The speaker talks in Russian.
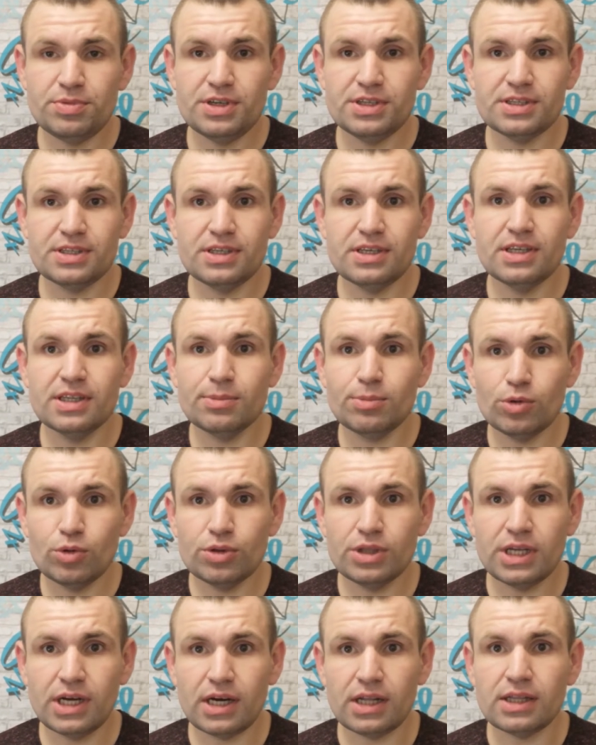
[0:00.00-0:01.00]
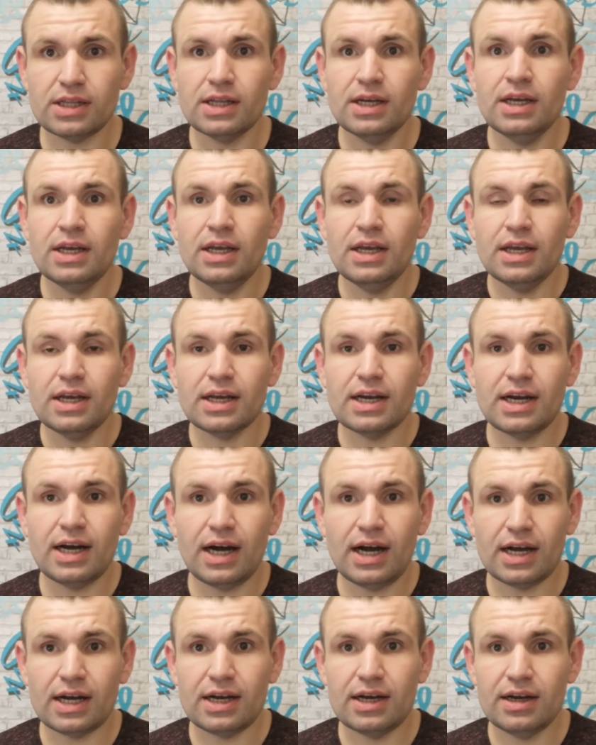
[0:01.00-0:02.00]
месте и наблюдал,
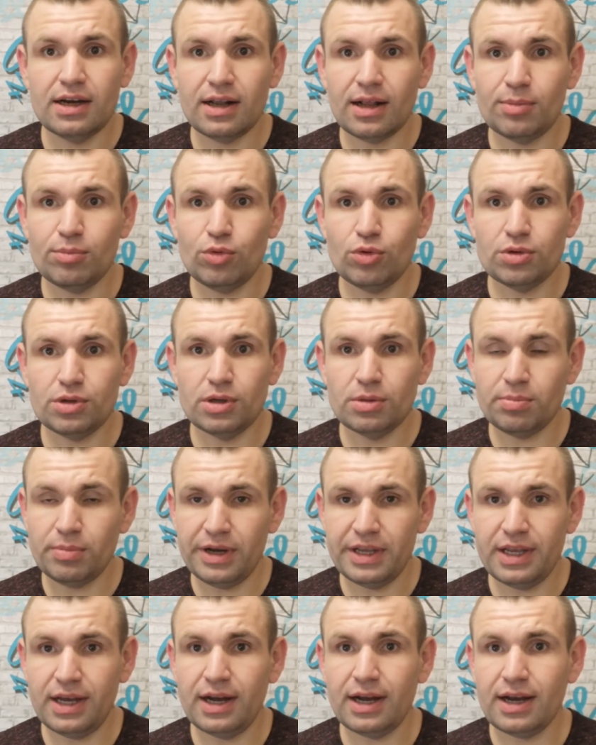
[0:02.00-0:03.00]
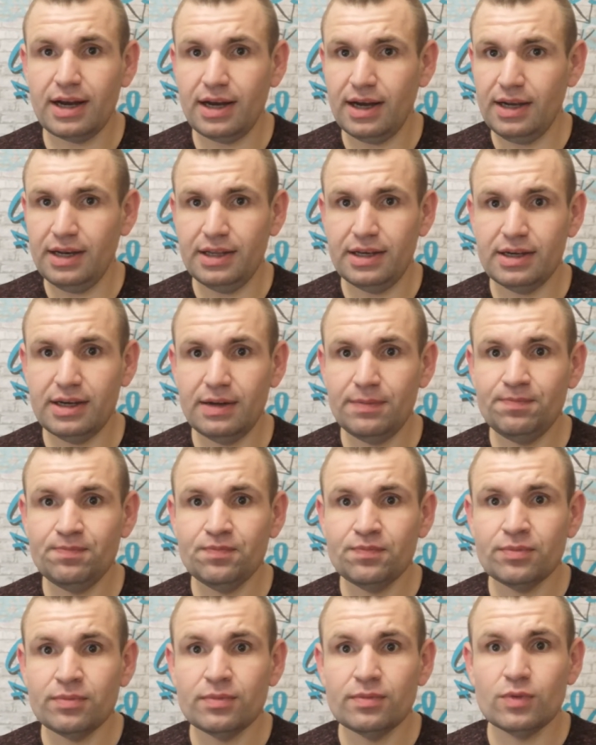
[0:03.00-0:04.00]
как работает моя коллега,
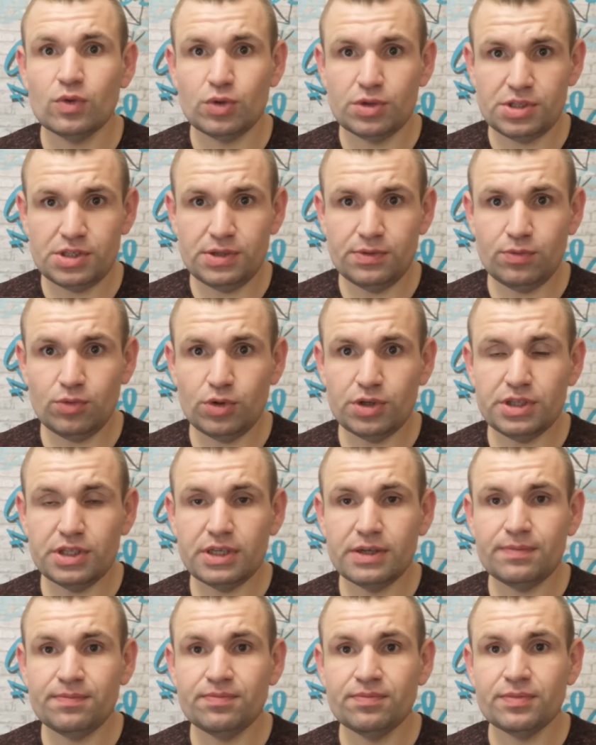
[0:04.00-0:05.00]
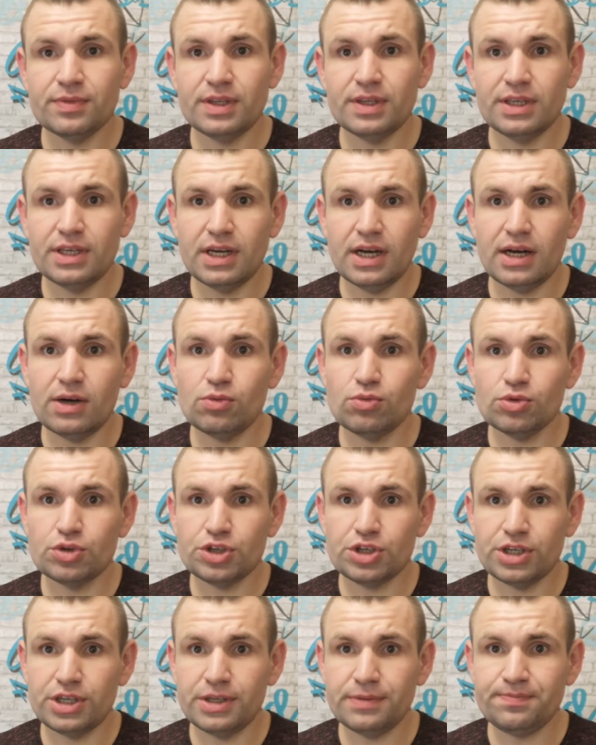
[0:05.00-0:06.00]
то сегодня я
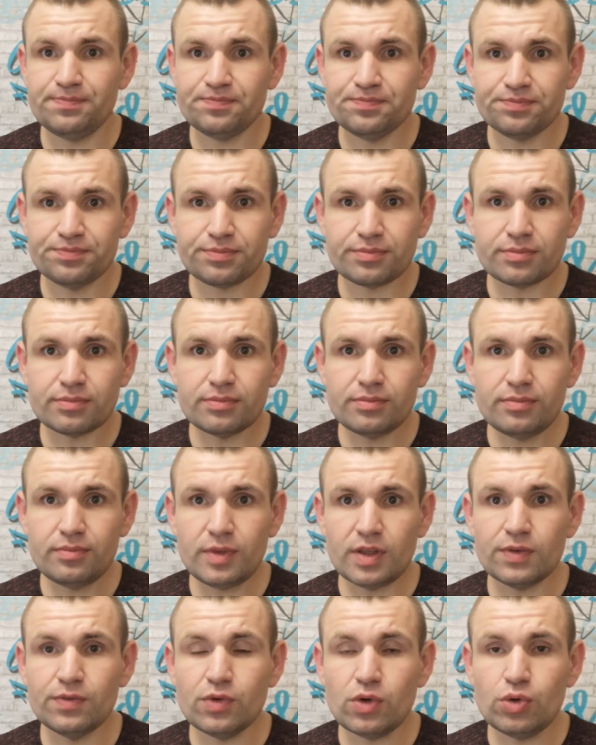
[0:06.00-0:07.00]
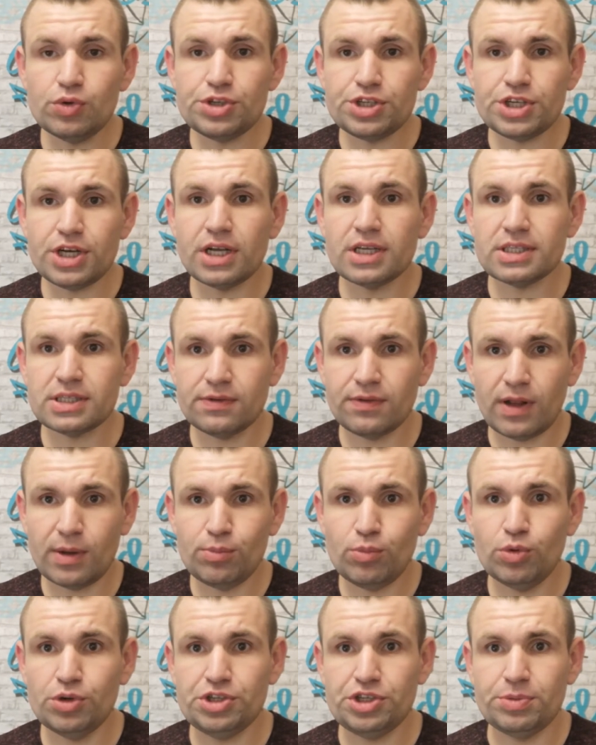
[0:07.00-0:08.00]
уже включался в
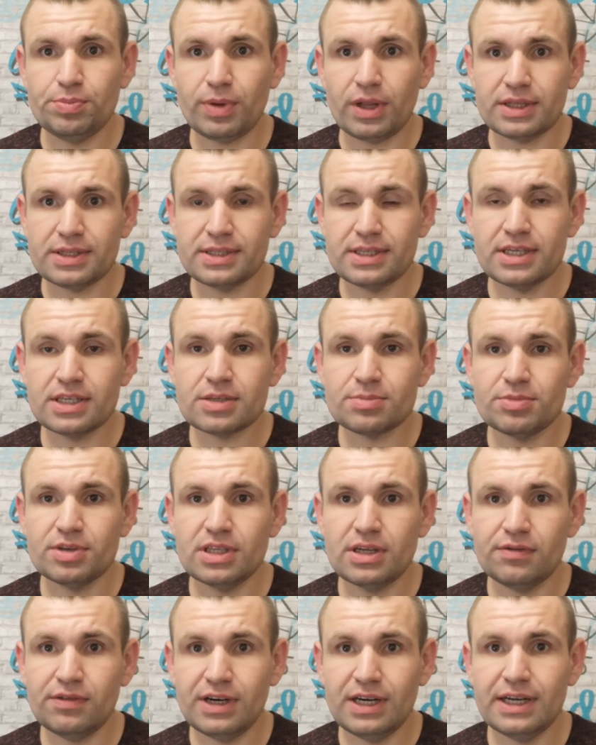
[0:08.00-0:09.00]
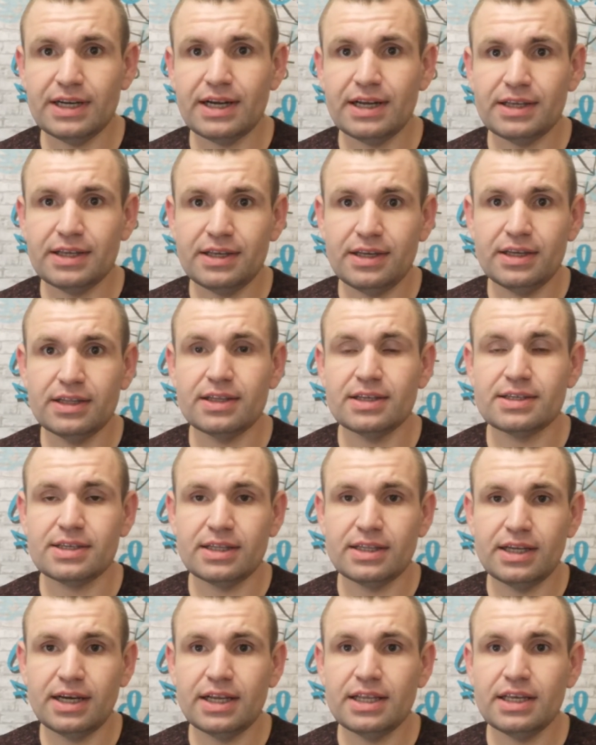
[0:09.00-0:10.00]
рабочий процесс, мне давали какие-то
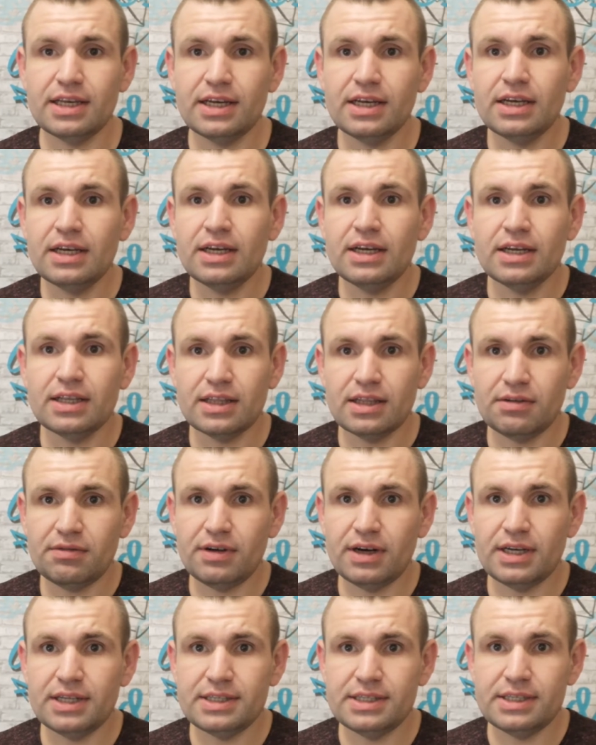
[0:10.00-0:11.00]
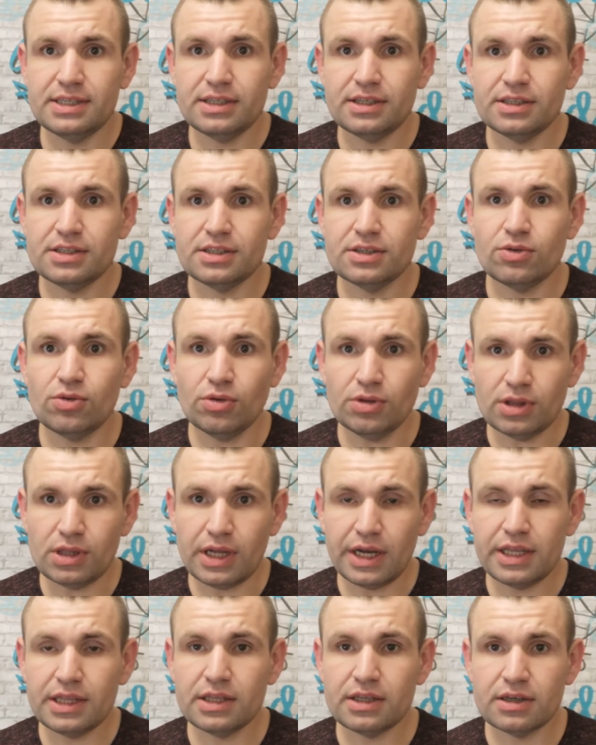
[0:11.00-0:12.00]
задания, давали делать
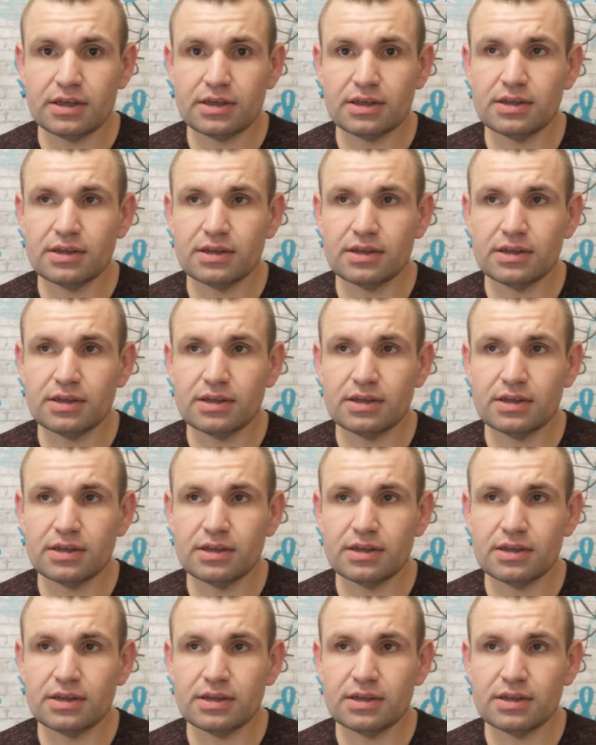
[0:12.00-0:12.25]
онлайн